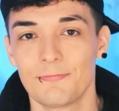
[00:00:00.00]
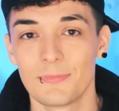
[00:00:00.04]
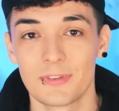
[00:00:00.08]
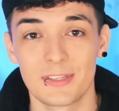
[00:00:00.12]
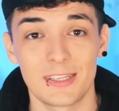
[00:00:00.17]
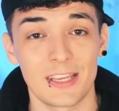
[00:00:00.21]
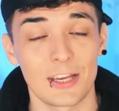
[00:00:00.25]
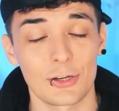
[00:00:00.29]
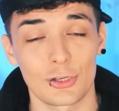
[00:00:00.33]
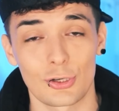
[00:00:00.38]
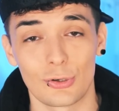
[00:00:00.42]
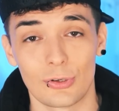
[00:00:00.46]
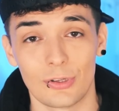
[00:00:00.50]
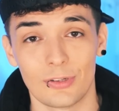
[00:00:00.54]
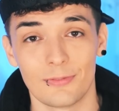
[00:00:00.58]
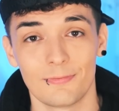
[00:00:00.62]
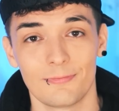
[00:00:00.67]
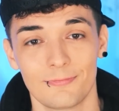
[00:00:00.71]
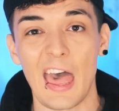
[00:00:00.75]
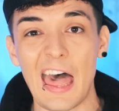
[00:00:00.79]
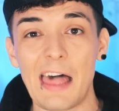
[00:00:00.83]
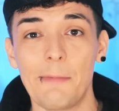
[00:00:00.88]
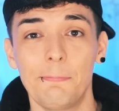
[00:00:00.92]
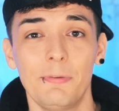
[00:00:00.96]
Sehr schön.
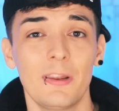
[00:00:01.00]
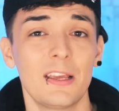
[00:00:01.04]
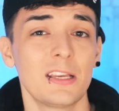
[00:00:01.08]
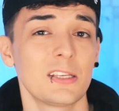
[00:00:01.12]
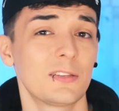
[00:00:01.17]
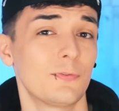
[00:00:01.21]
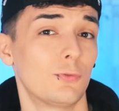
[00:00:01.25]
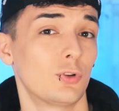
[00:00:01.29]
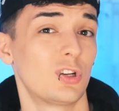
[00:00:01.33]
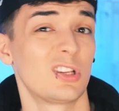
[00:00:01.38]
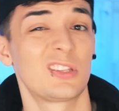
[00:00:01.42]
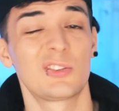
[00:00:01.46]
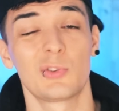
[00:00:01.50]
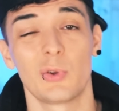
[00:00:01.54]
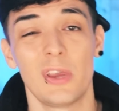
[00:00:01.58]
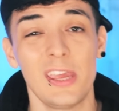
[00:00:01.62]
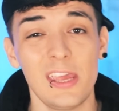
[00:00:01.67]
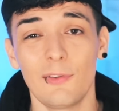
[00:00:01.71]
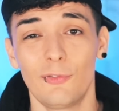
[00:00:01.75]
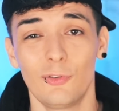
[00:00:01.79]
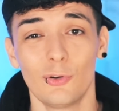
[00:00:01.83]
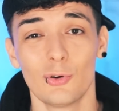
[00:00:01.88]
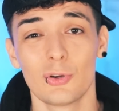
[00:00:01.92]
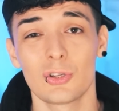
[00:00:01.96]
Helpless wurde zu
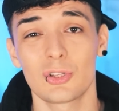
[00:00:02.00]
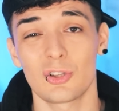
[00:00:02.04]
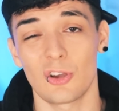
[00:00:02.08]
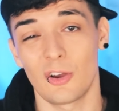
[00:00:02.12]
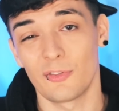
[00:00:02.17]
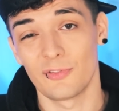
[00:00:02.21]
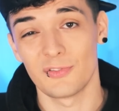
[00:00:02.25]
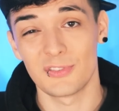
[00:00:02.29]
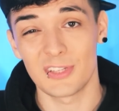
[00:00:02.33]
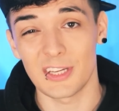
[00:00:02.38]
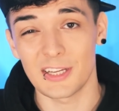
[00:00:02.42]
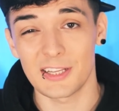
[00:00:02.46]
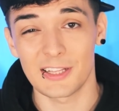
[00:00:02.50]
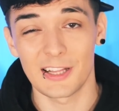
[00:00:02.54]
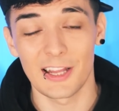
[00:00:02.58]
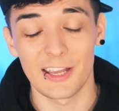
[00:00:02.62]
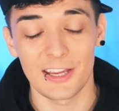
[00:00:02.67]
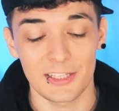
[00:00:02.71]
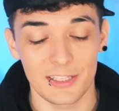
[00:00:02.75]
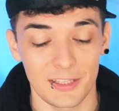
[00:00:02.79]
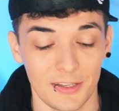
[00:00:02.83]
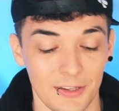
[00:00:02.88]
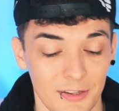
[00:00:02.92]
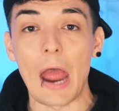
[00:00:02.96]
hilflos,
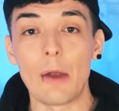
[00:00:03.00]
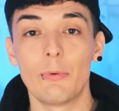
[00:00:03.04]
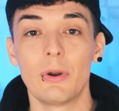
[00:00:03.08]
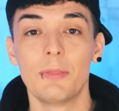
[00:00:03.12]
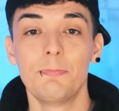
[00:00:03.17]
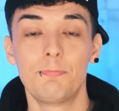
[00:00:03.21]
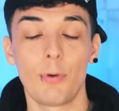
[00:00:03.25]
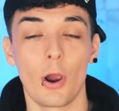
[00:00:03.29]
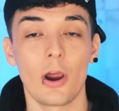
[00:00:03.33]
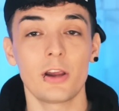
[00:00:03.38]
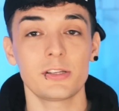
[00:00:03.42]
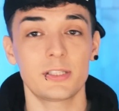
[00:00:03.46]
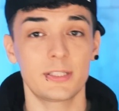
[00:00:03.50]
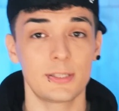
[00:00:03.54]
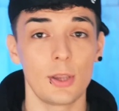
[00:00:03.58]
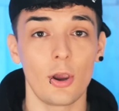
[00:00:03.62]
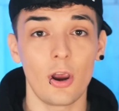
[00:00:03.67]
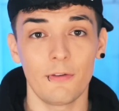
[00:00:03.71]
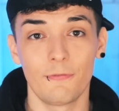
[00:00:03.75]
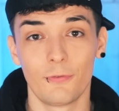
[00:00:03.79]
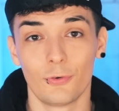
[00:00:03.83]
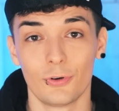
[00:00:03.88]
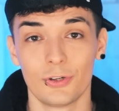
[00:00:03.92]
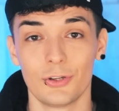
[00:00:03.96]
offensichtlich. Aaron Burr,
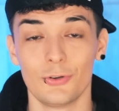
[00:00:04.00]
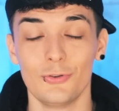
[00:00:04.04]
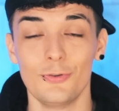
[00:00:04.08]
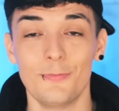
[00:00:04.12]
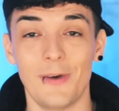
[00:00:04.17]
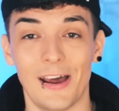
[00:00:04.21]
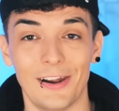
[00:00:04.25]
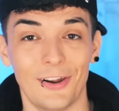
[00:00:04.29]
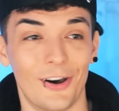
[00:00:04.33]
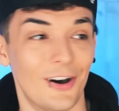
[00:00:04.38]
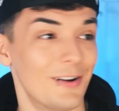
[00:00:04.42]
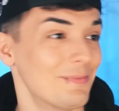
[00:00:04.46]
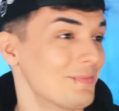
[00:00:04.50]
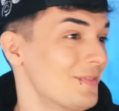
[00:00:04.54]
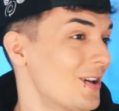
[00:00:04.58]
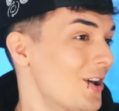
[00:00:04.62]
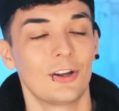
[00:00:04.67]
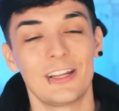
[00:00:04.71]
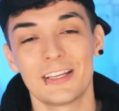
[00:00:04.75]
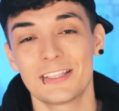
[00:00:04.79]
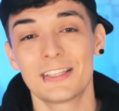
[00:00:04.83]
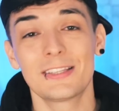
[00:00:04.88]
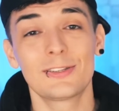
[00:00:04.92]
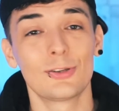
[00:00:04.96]
Sir, wurde übernommen.
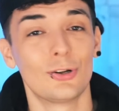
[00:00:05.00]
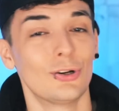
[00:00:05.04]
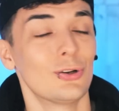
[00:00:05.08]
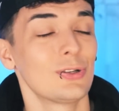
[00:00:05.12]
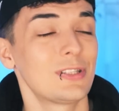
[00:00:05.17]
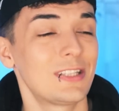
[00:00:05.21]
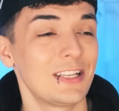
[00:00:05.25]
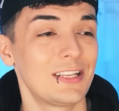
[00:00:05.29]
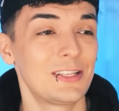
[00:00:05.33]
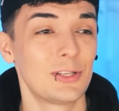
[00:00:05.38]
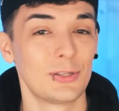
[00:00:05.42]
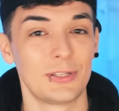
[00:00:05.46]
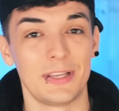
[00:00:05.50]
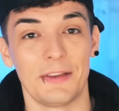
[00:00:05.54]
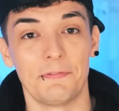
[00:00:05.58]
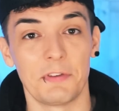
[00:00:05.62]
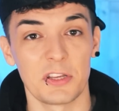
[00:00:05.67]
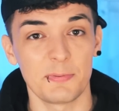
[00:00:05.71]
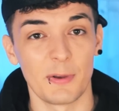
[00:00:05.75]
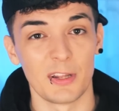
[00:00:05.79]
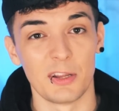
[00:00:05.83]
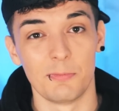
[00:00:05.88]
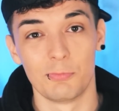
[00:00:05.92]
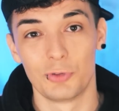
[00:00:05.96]
Und das ist so lustig zu sehen,
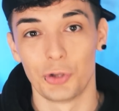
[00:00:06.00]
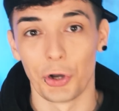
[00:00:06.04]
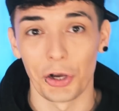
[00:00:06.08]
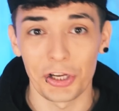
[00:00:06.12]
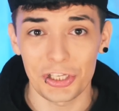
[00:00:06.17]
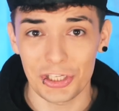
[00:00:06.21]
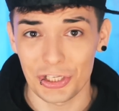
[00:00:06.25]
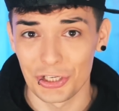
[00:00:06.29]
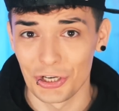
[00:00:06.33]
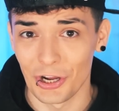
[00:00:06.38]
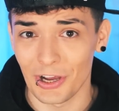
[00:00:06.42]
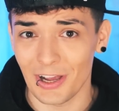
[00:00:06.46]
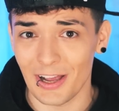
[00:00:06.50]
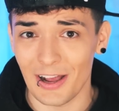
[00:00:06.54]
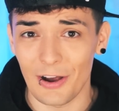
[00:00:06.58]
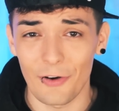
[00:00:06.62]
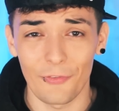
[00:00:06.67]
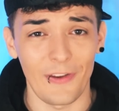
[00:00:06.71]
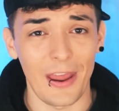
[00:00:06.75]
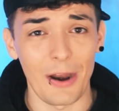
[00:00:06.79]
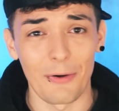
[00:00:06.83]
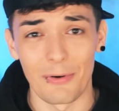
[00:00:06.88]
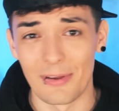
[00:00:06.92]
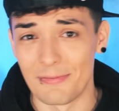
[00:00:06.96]
was man im Deutschen noch
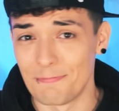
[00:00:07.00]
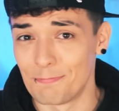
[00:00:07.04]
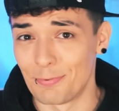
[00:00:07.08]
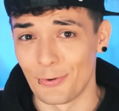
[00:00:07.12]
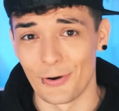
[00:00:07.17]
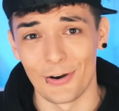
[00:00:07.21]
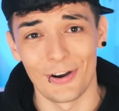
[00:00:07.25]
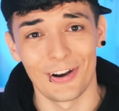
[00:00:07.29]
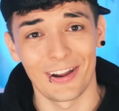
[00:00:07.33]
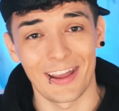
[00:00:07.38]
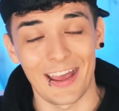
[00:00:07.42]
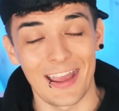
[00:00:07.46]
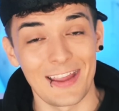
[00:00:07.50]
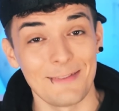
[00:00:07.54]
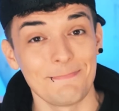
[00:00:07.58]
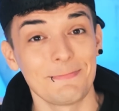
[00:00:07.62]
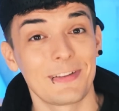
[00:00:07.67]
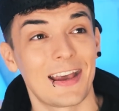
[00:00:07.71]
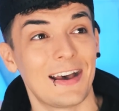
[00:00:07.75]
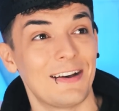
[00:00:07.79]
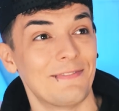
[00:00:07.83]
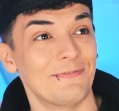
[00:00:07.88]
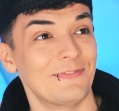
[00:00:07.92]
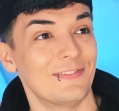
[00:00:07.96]
auf Aaron Burr rein
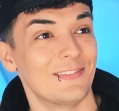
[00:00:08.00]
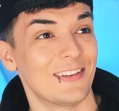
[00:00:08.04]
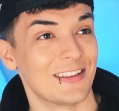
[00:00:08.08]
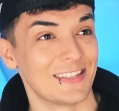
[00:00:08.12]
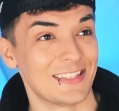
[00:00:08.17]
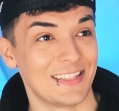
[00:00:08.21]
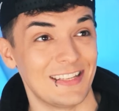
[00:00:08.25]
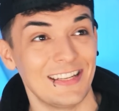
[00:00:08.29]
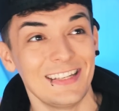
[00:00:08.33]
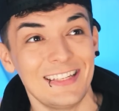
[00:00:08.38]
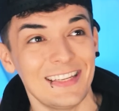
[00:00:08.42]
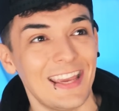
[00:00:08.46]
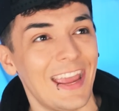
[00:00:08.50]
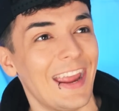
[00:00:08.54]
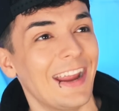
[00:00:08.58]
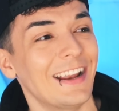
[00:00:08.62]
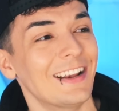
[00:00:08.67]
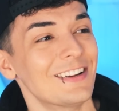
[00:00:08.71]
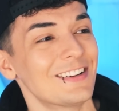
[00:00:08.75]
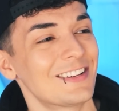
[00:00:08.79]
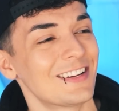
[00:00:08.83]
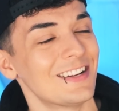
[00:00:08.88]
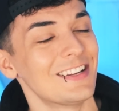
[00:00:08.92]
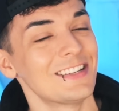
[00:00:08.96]
kann, was nicht
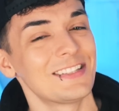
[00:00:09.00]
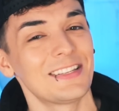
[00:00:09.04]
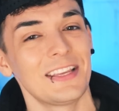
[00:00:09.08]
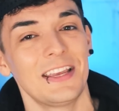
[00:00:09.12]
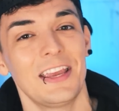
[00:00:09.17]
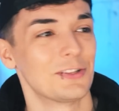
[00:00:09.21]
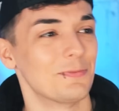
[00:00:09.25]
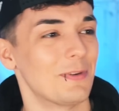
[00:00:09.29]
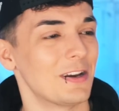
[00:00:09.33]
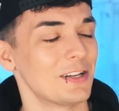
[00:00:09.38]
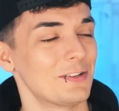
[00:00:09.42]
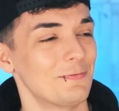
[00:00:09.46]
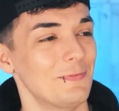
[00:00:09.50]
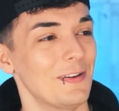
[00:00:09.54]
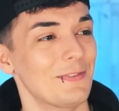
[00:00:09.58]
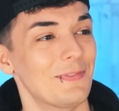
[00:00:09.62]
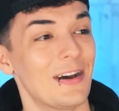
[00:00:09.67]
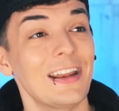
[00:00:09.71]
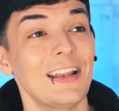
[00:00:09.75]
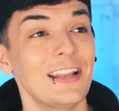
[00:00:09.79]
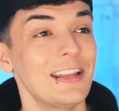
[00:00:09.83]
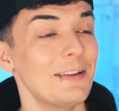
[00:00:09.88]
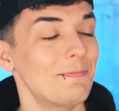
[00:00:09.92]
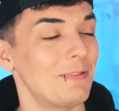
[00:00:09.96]
Englisch ist. Zum Beispiel
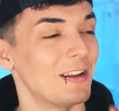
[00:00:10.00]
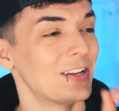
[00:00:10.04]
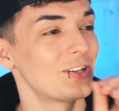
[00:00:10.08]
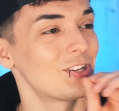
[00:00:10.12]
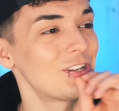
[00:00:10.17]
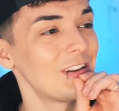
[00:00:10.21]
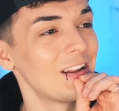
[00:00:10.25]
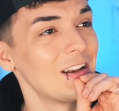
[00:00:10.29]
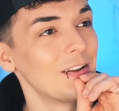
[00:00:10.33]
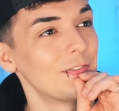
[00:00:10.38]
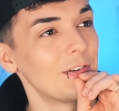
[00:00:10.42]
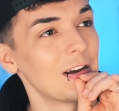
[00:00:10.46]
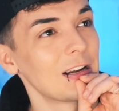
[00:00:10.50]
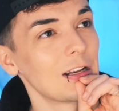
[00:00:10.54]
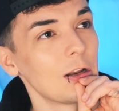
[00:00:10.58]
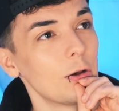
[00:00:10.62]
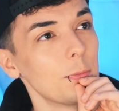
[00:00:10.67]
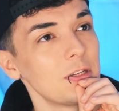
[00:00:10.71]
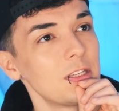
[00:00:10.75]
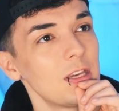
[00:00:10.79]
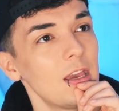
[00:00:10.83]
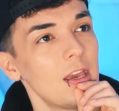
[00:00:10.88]
meine Lieblingsstelle war, glaube